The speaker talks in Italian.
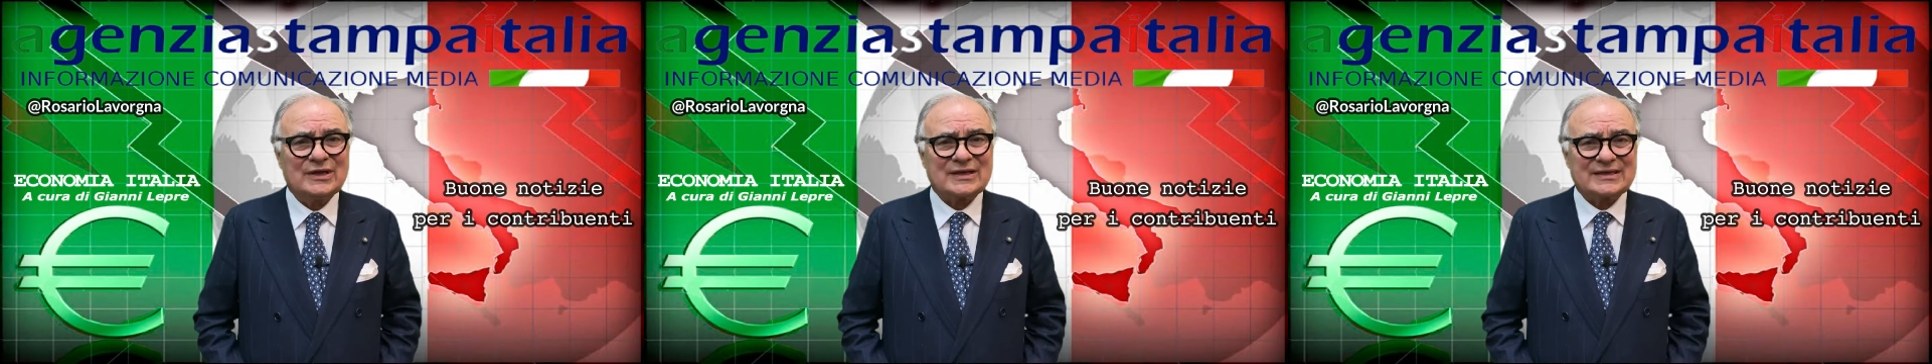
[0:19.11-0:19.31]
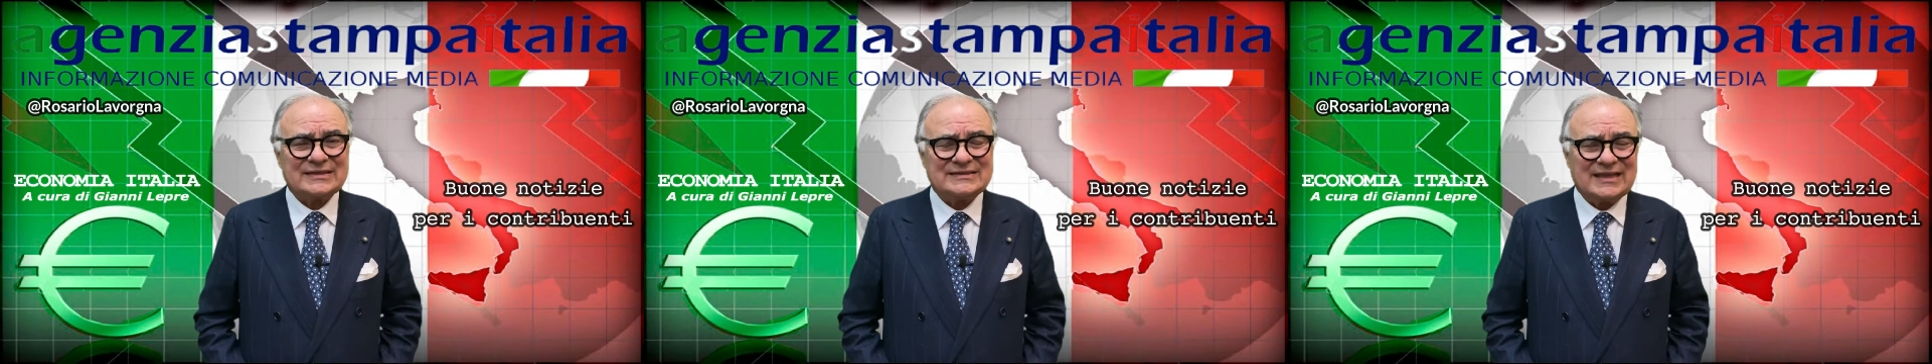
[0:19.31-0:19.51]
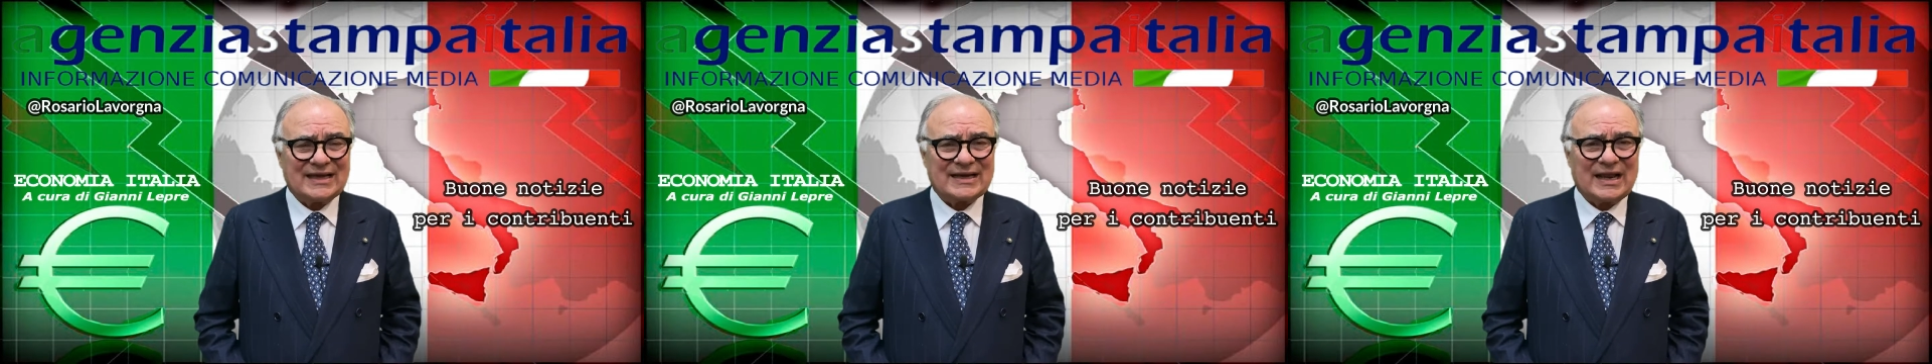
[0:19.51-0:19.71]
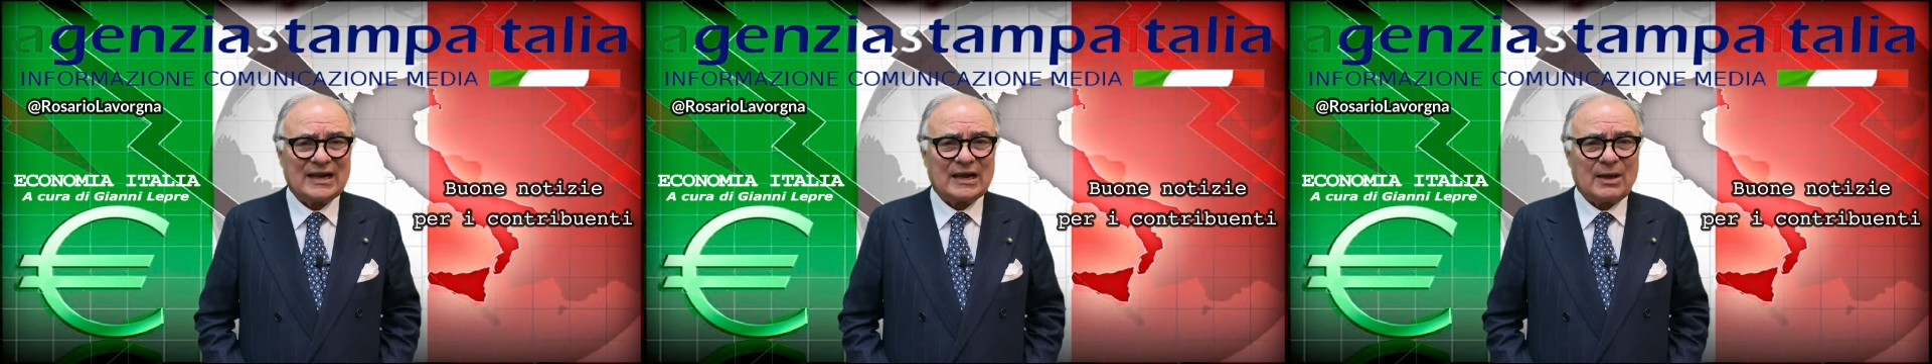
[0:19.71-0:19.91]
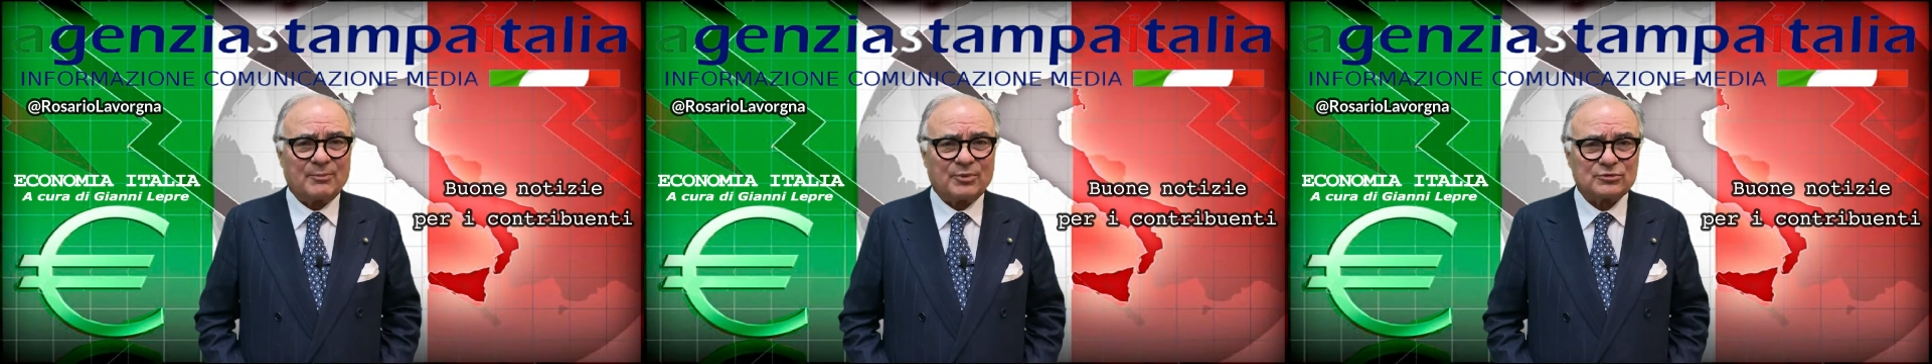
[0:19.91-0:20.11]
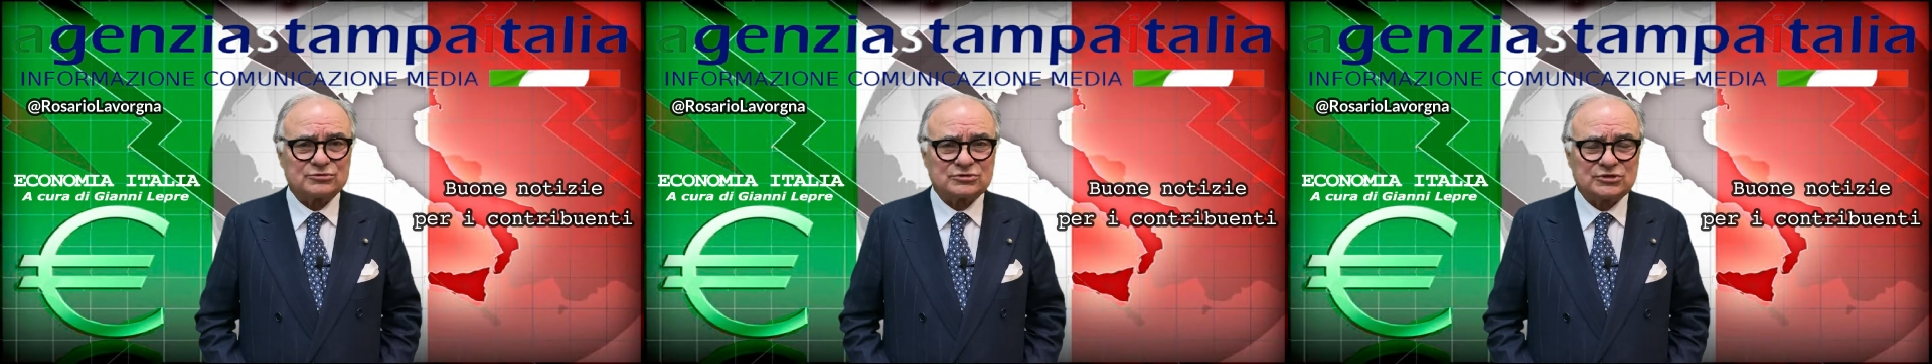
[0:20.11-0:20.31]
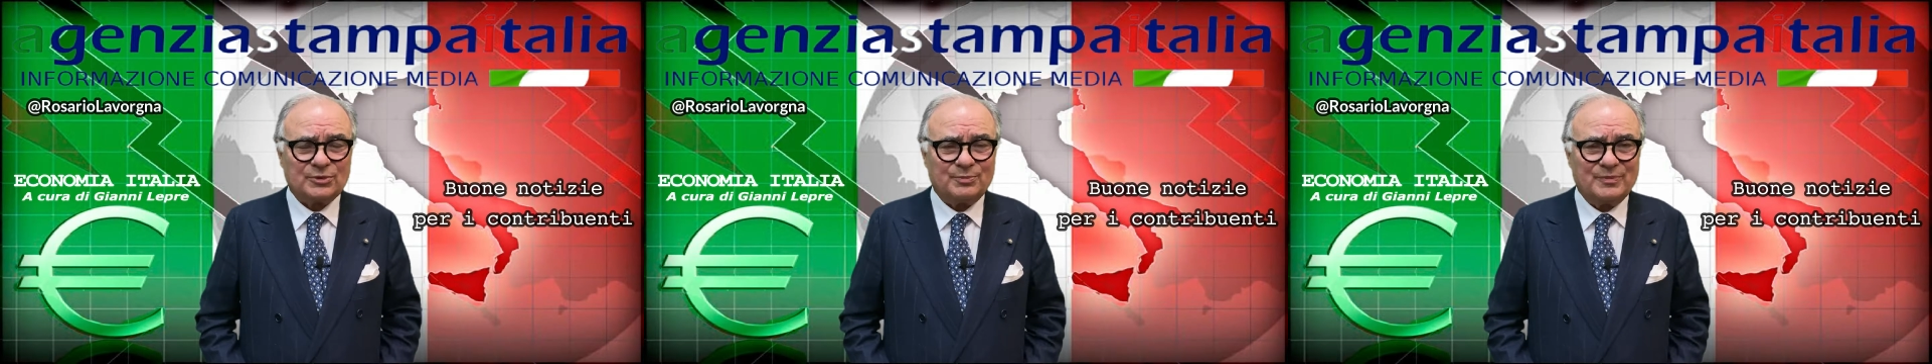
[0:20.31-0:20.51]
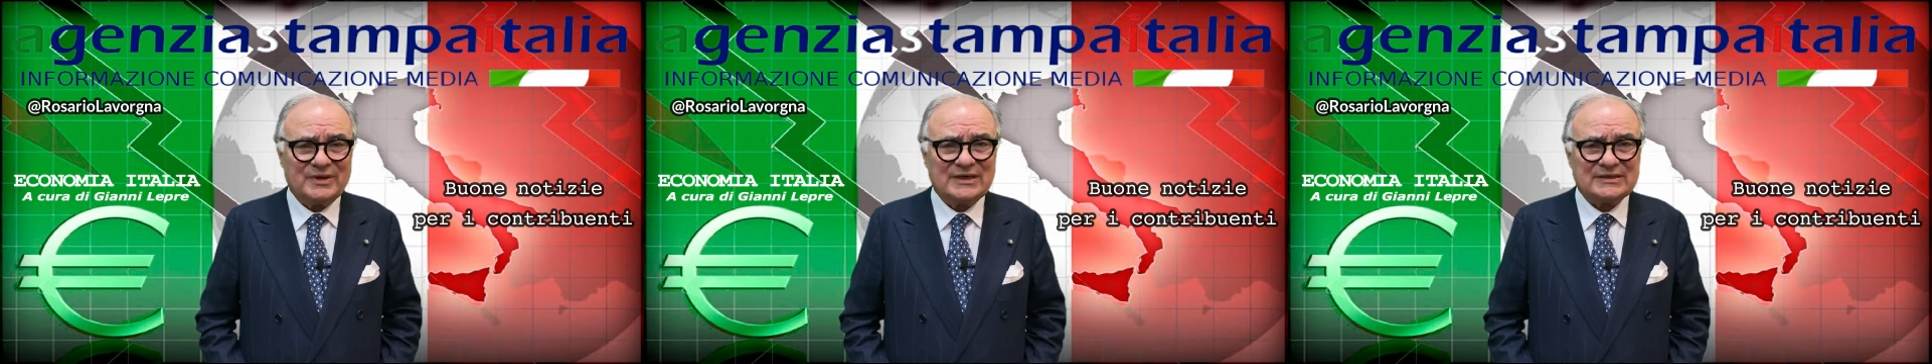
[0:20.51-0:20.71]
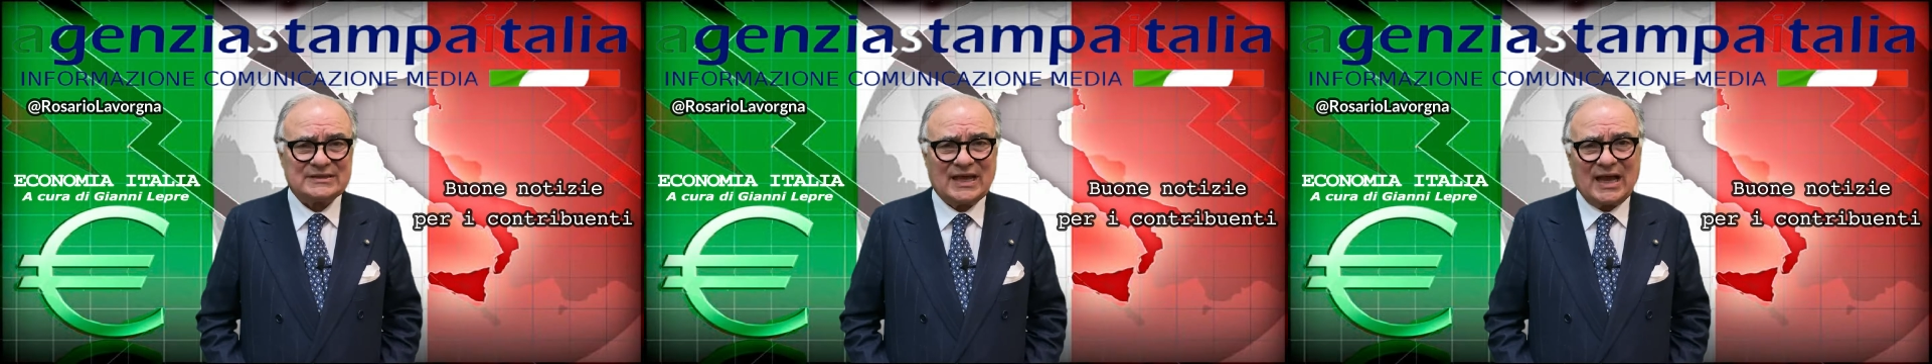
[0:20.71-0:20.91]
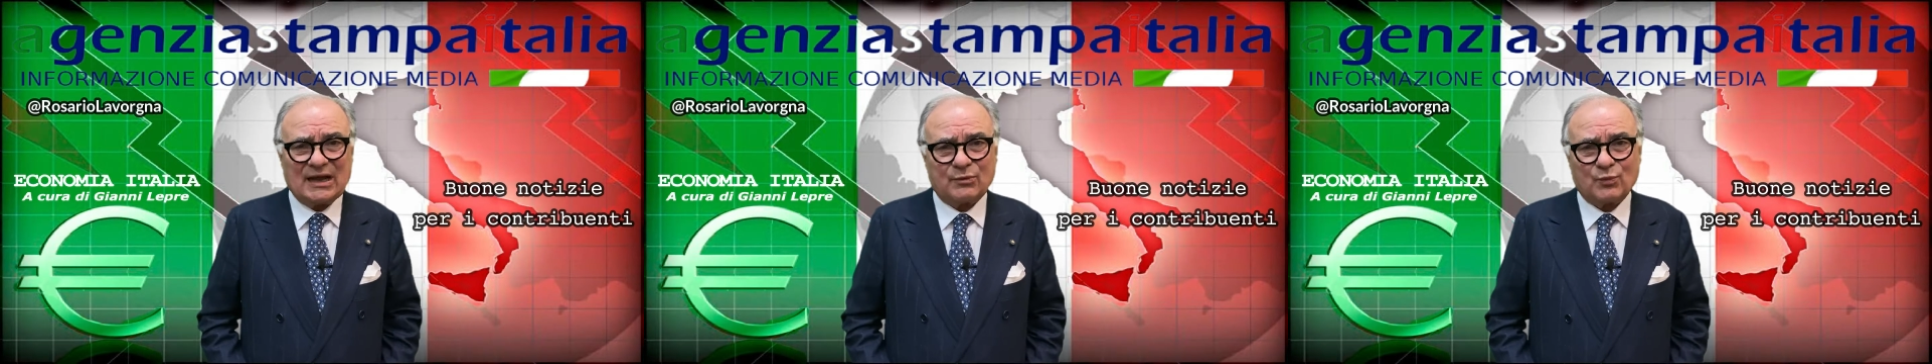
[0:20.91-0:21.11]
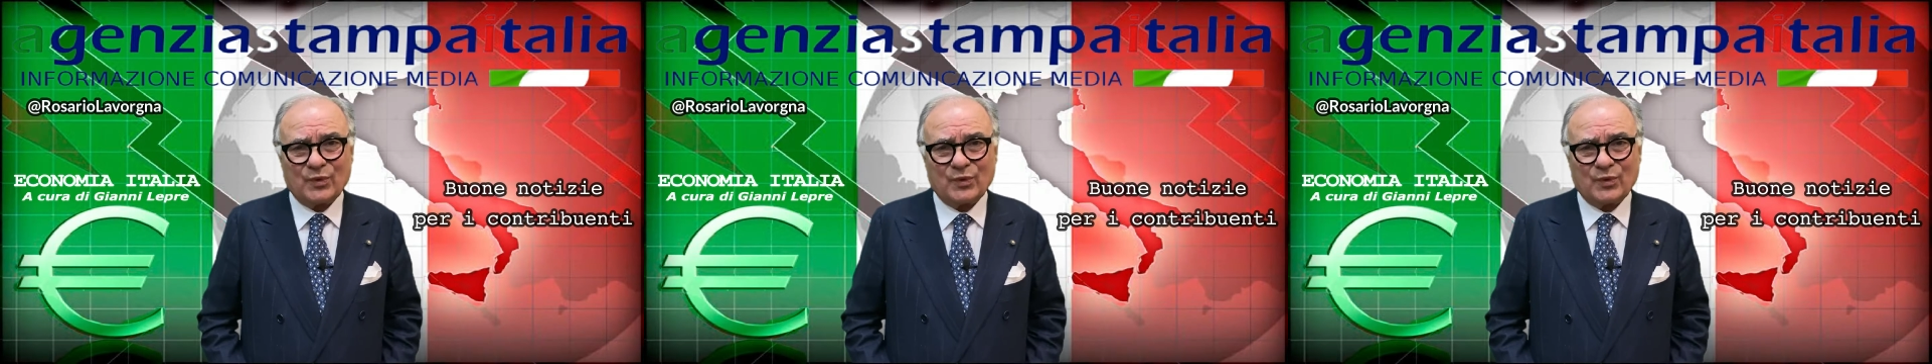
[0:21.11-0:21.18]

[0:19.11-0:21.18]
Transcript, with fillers: ridarà la possibilità a